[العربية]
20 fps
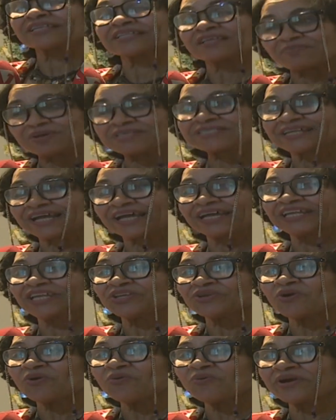لقيت المسرح
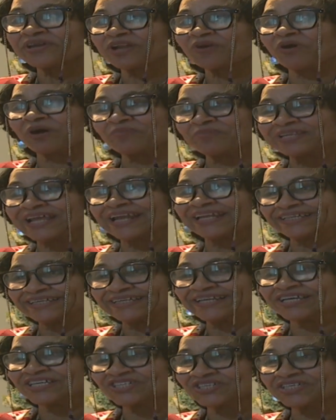اللي هو نوع من
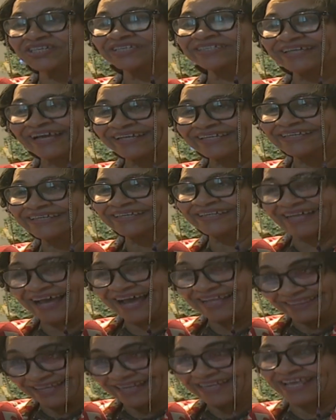العلاج يعني
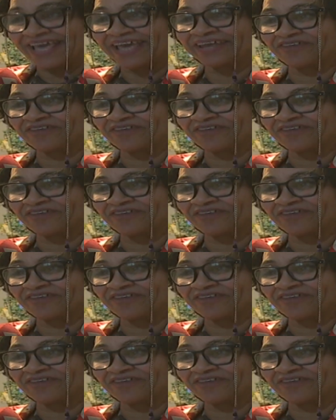حتى لي